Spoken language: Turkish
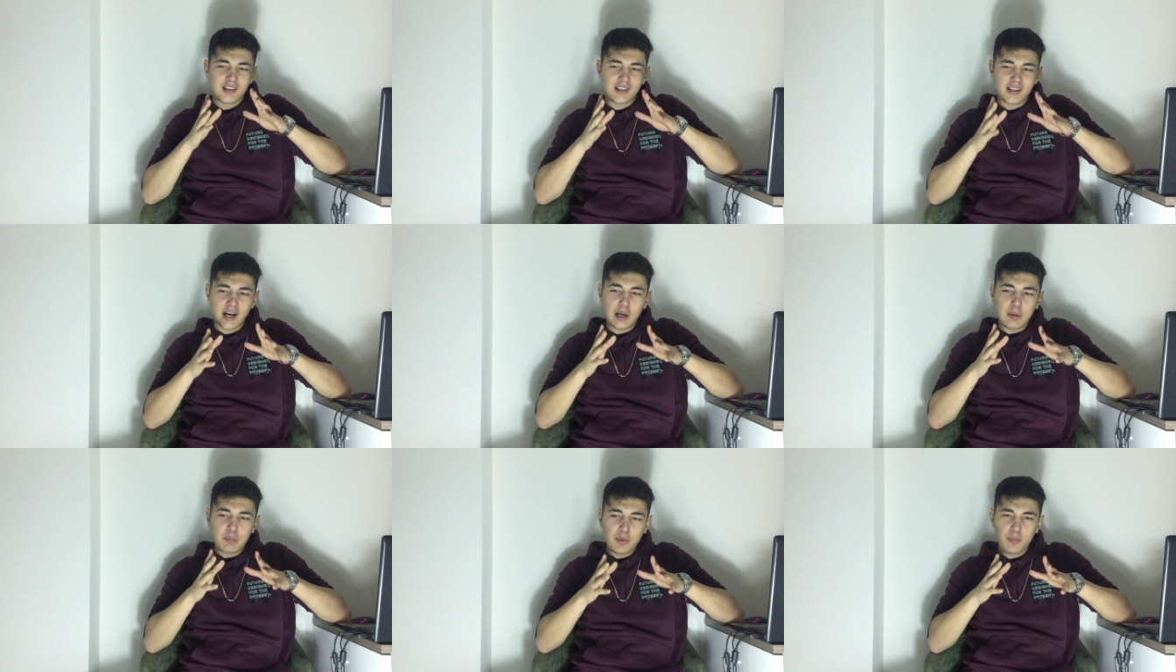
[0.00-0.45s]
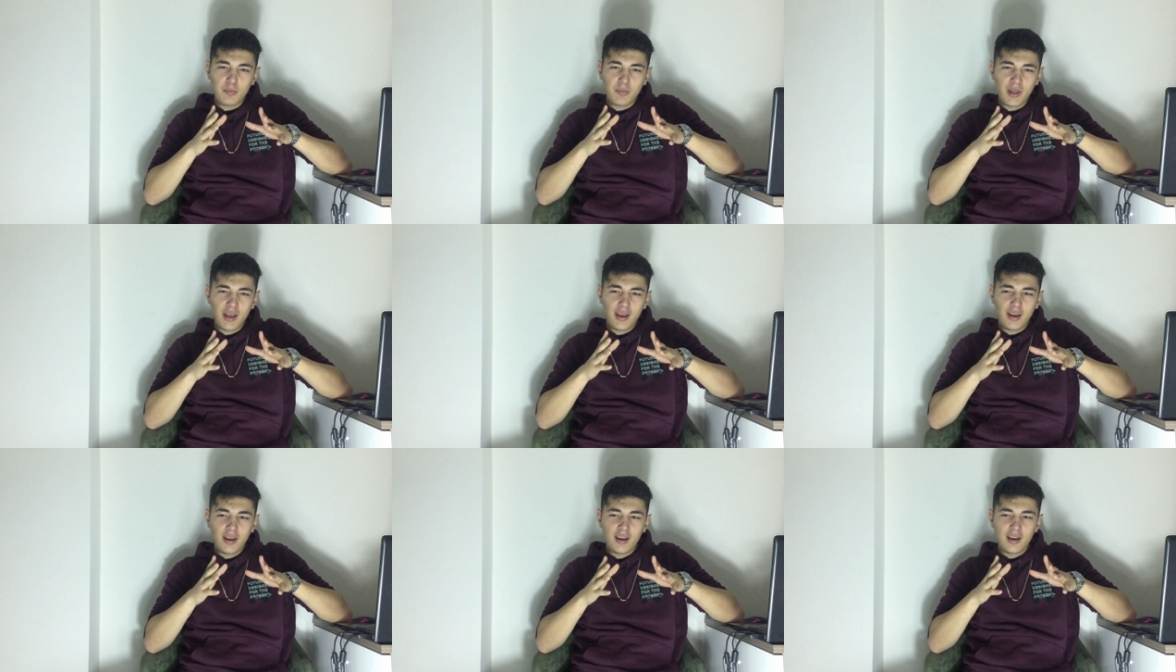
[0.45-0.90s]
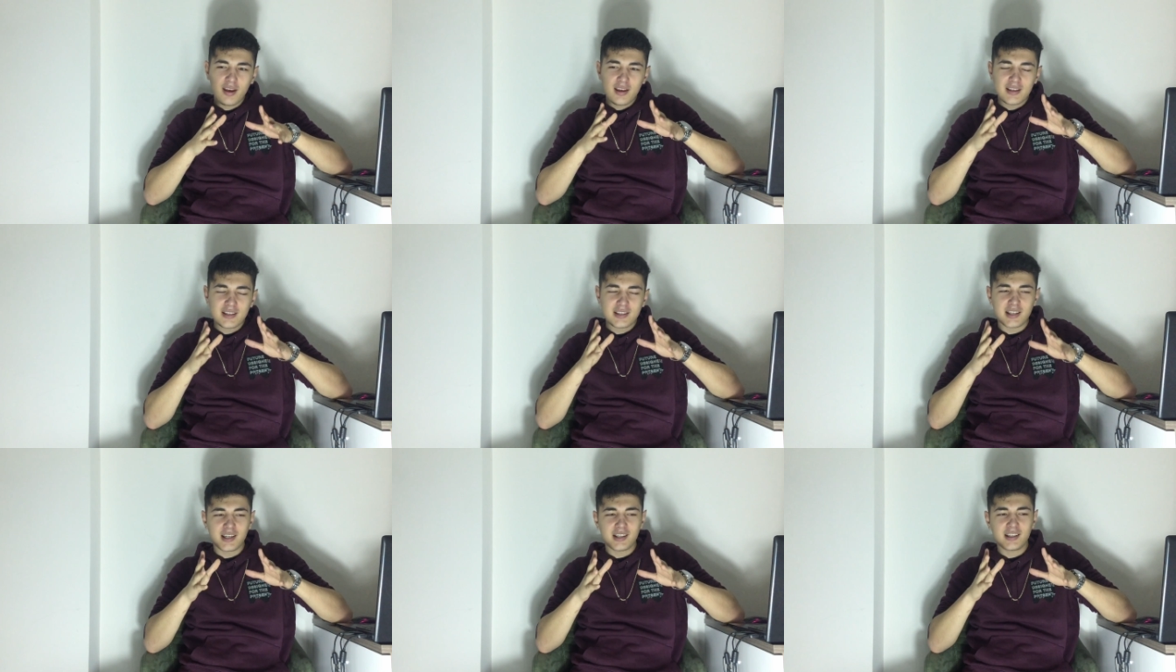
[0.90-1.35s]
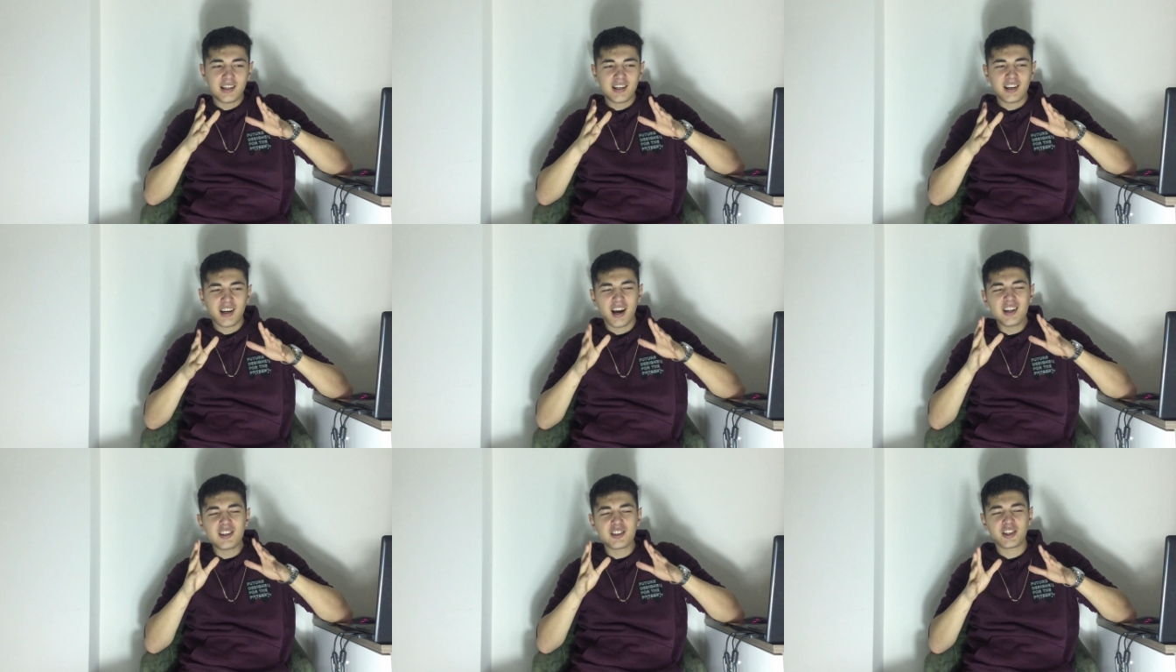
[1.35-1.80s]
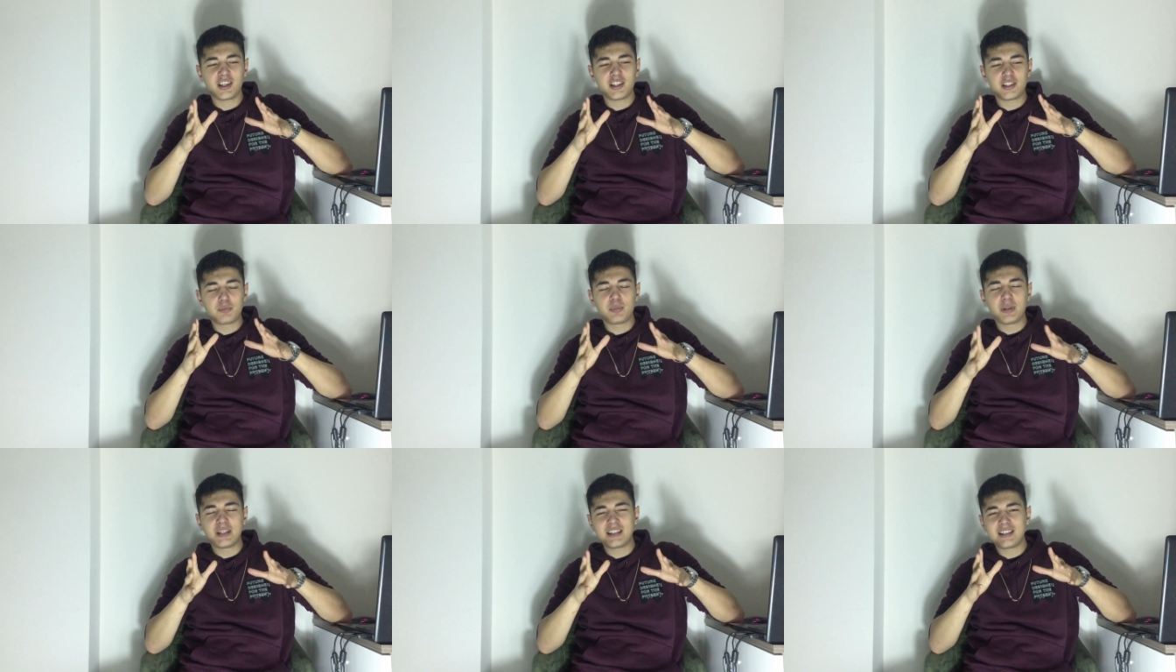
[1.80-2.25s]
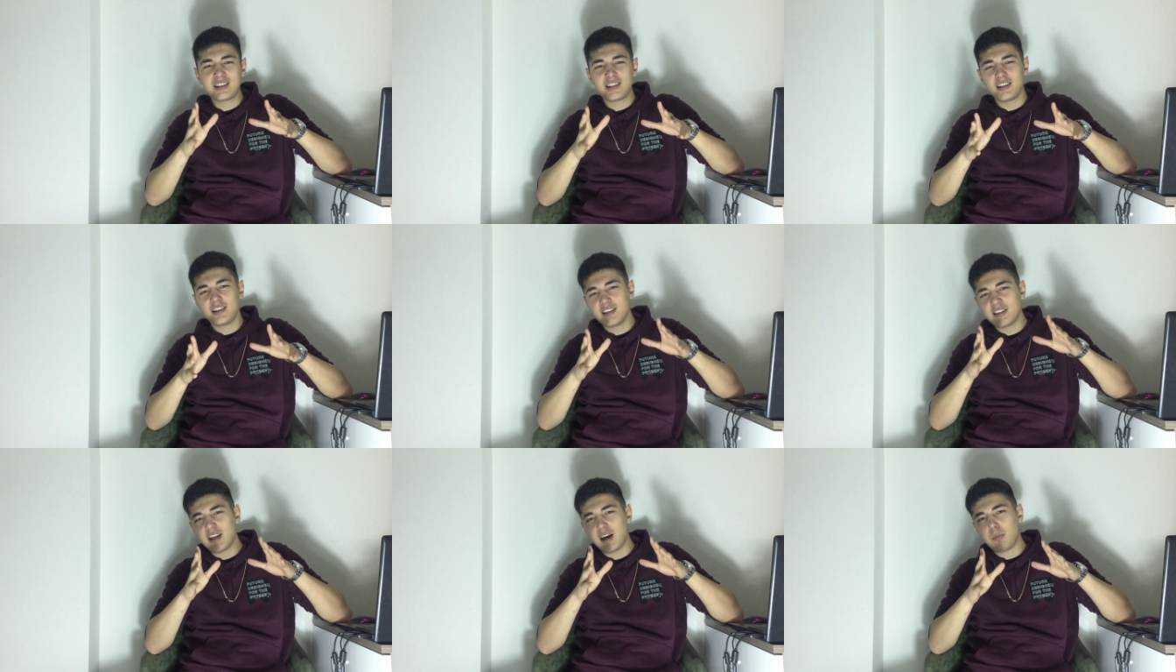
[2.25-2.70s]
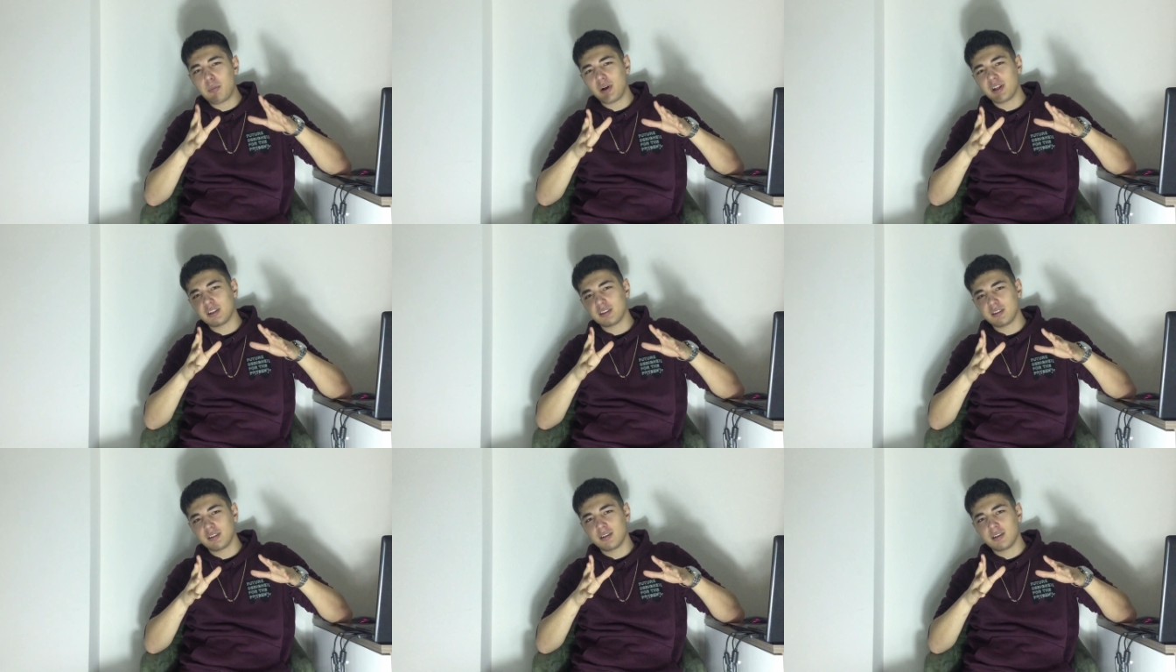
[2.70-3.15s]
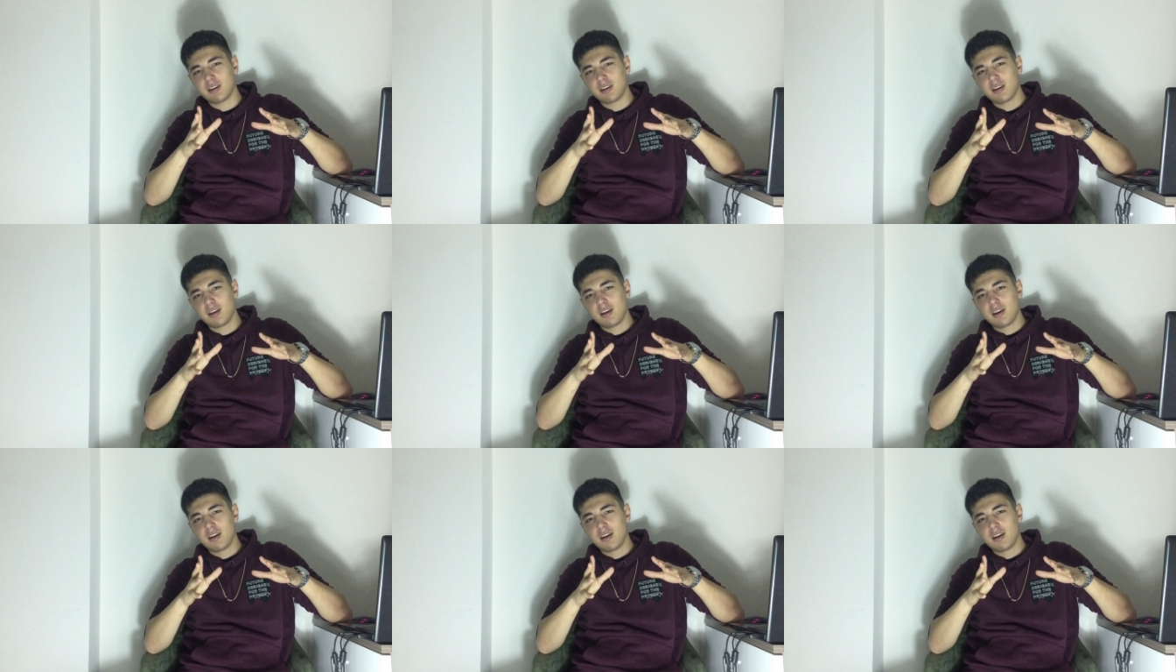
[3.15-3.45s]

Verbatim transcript: Kalbimde senede kaç kez birisi idam aldı.